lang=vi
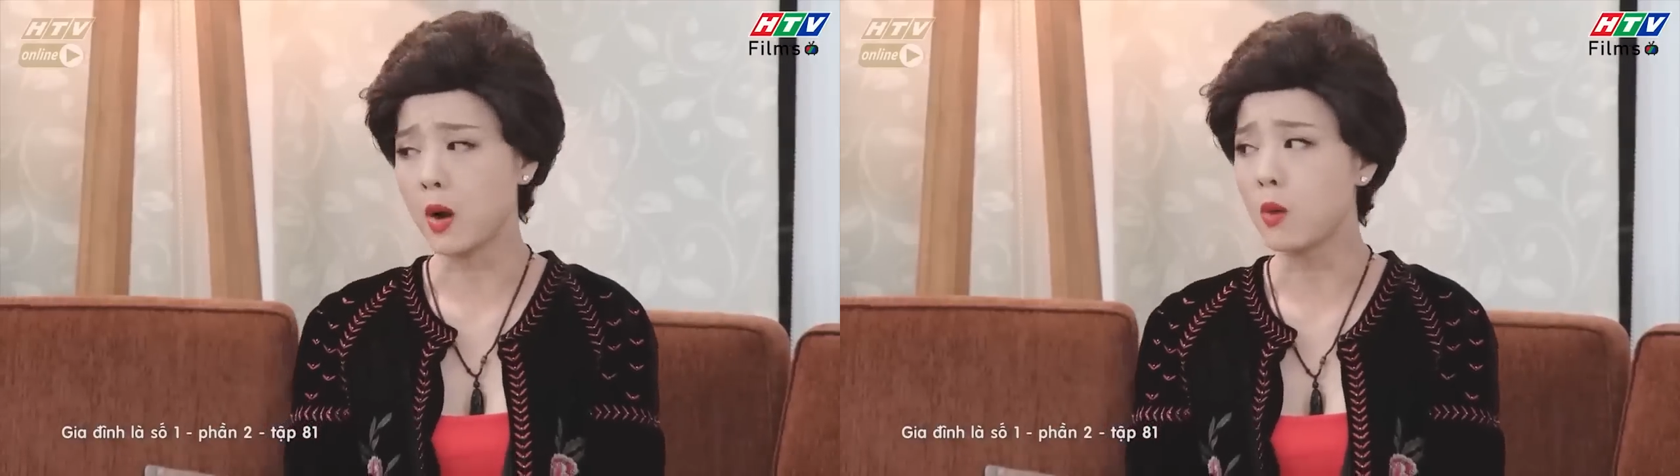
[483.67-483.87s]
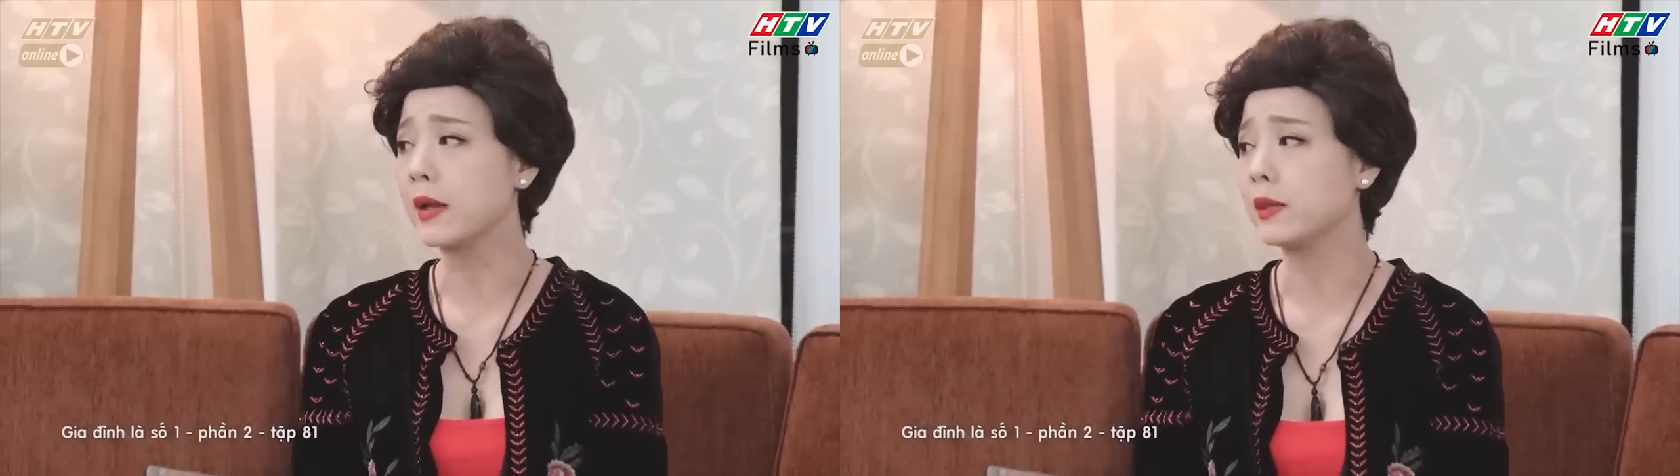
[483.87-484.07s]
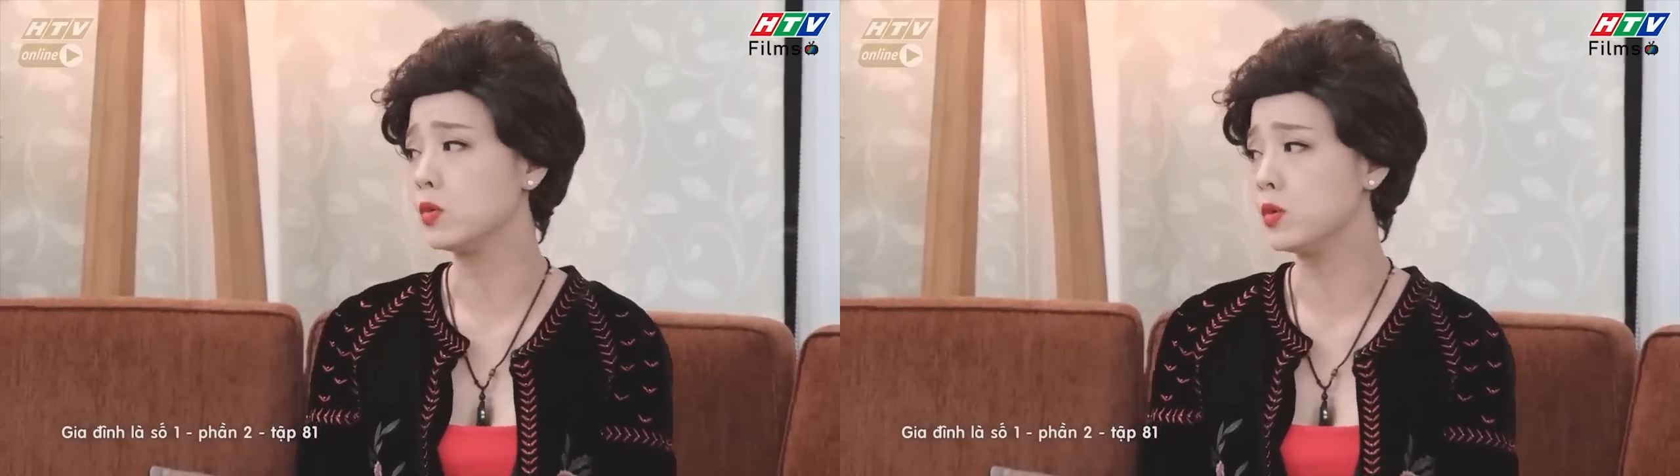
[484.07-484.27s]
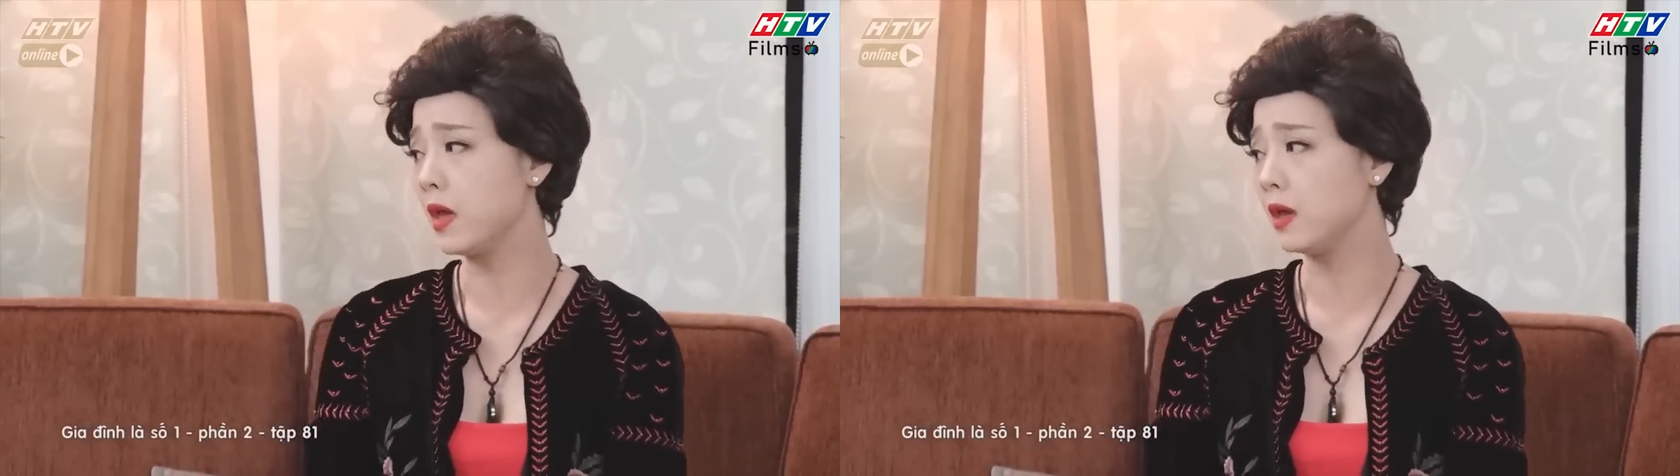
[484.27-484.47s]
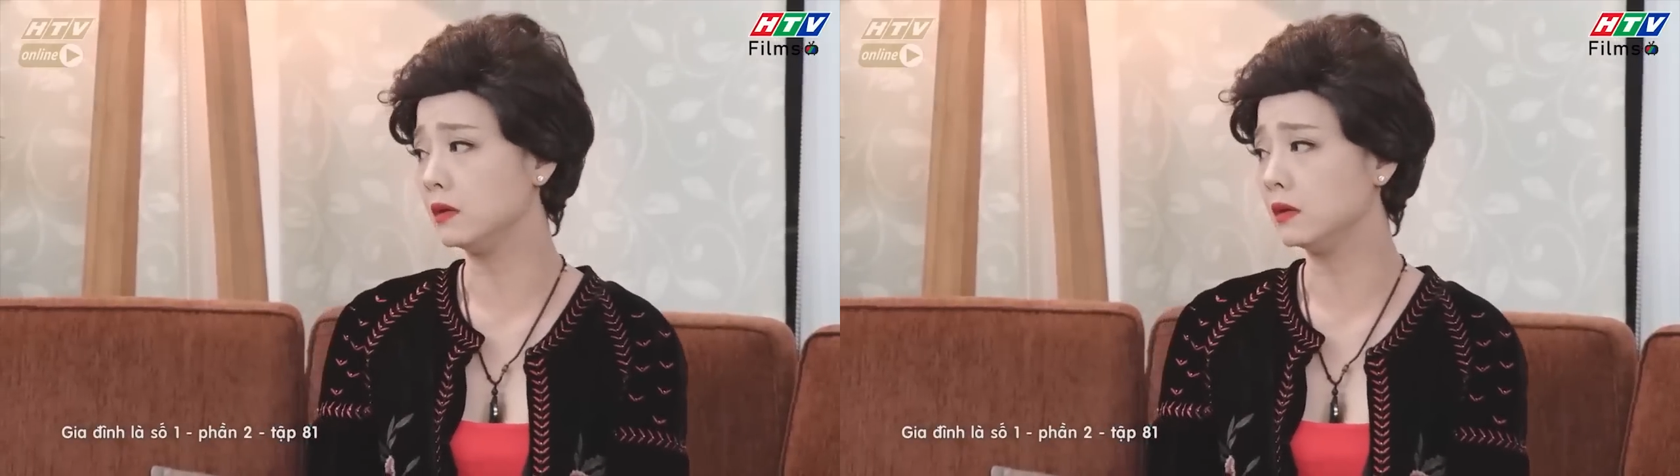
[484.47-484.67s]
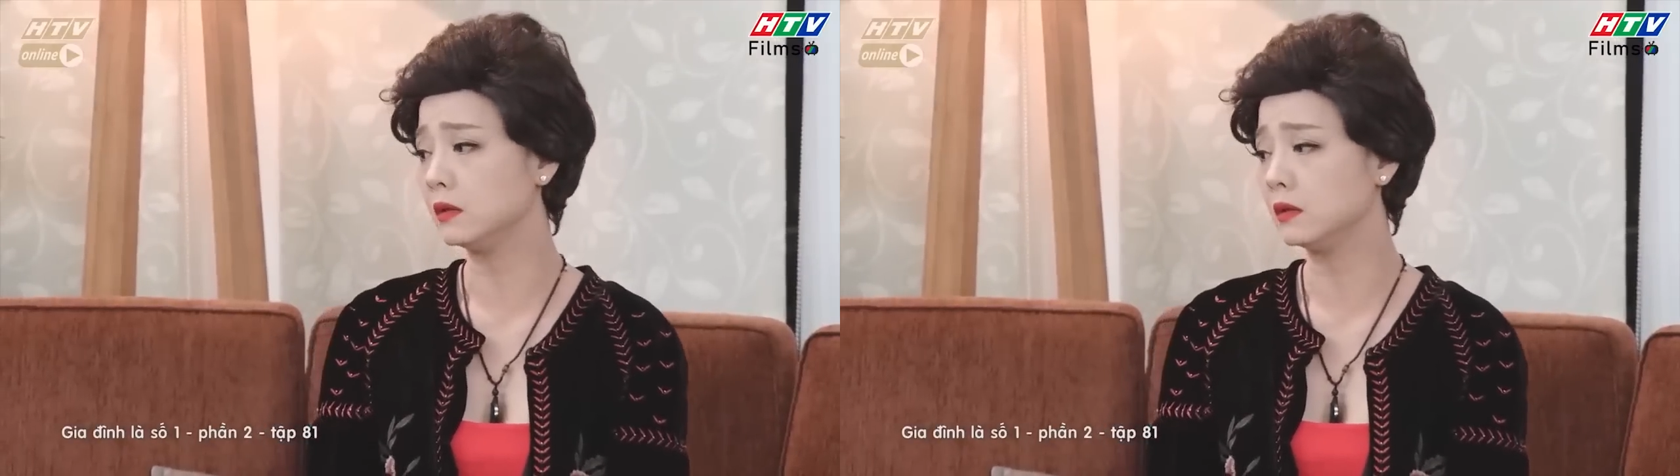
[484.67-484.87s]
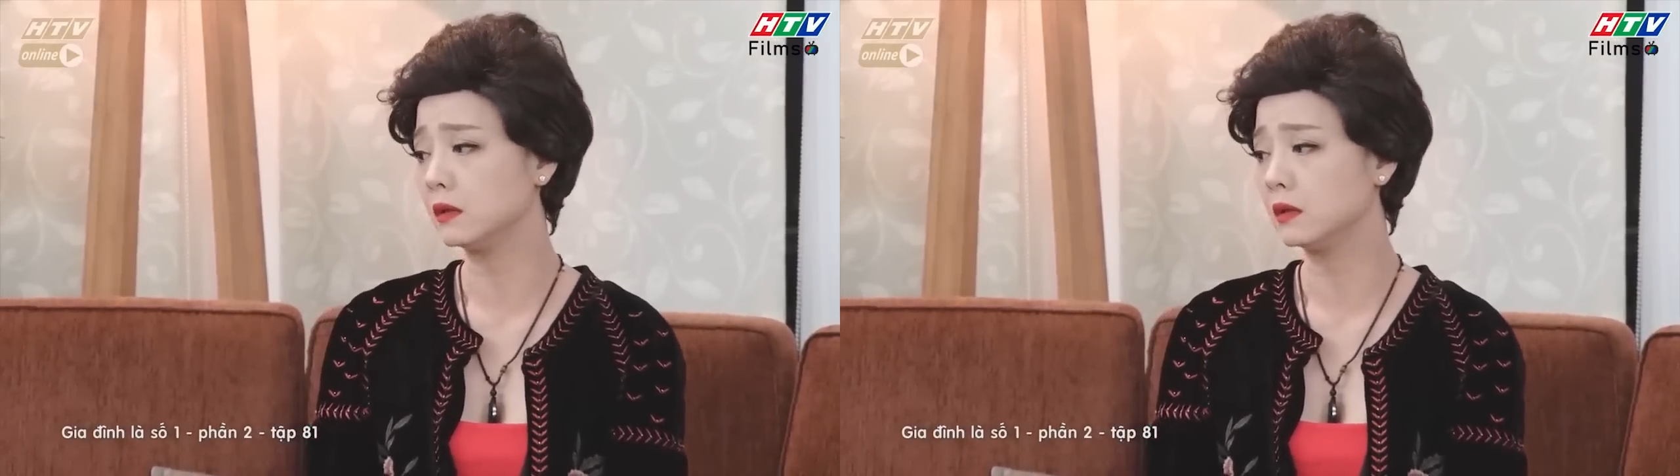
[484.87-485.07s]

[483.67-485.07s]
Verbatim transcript: mà không ai chịu về nữa